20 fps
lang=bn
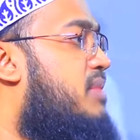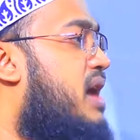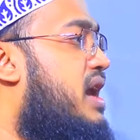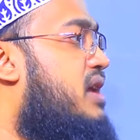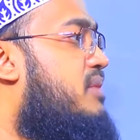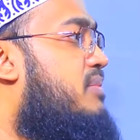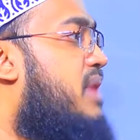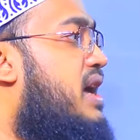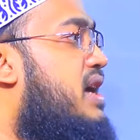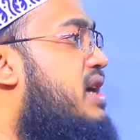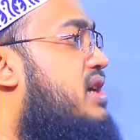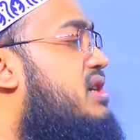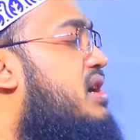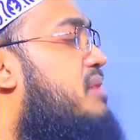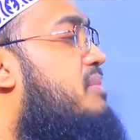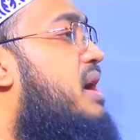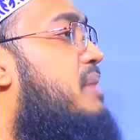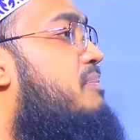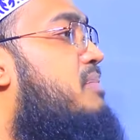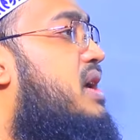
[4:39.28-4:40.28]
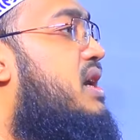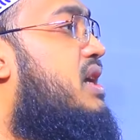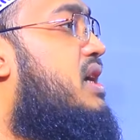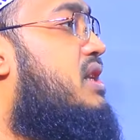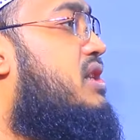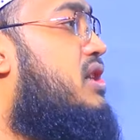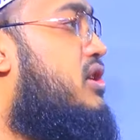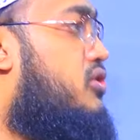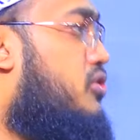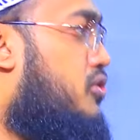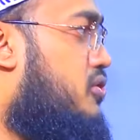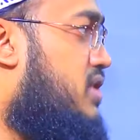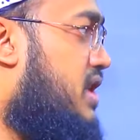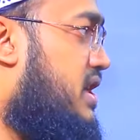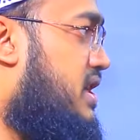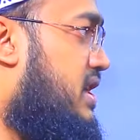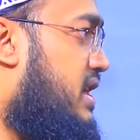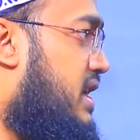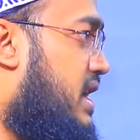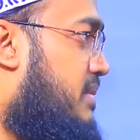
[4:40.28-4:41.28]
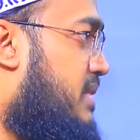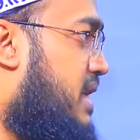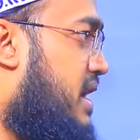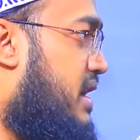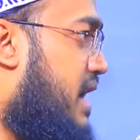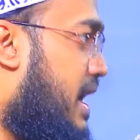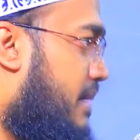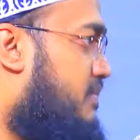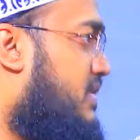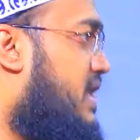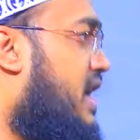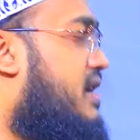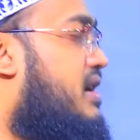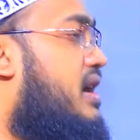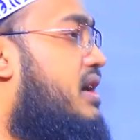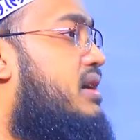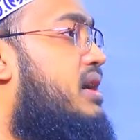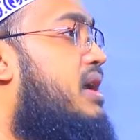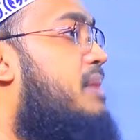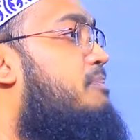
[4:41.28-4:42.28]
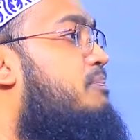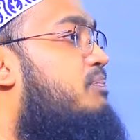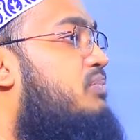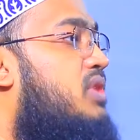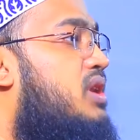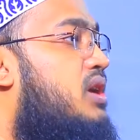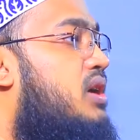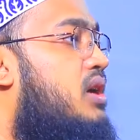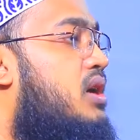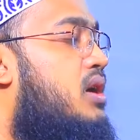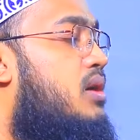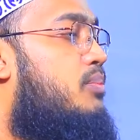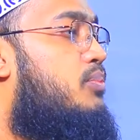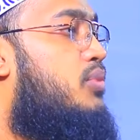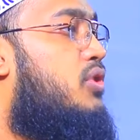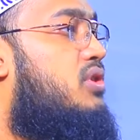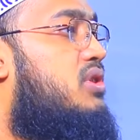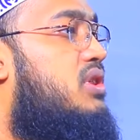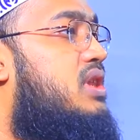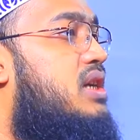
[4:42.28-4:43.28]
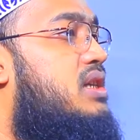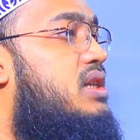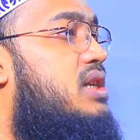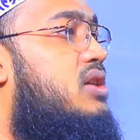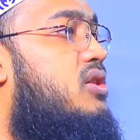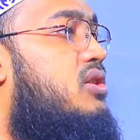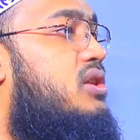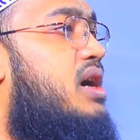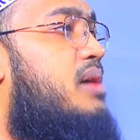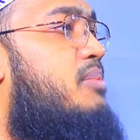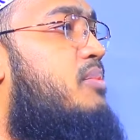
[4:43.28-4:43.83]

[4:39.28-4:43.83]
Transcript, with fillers: ইমানি বা হিসাবে আপনার কাছে ছোট্ট একটি আমার আবদার রাখলাম প্রত্যেকটি কথা